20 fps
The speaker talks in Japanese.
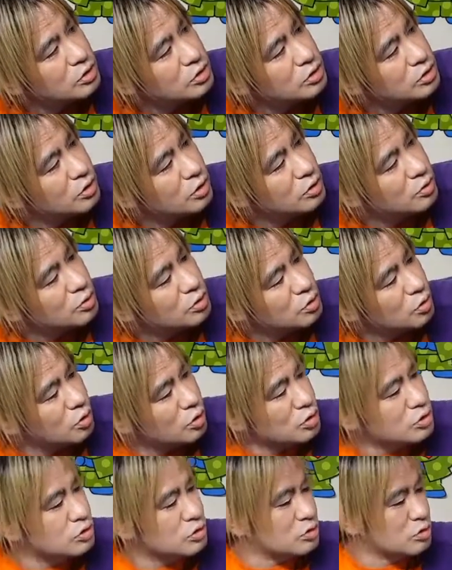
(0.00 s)
しております。こ
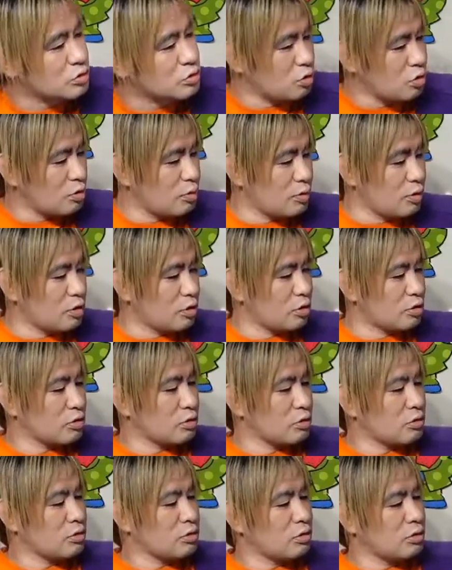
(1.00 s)
れすっごい便利なんだ
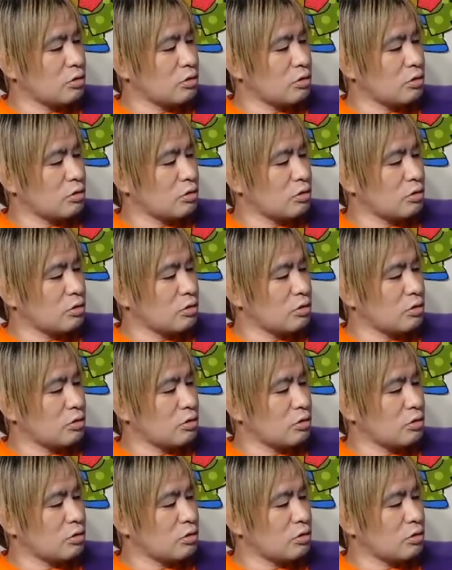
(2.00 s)
よ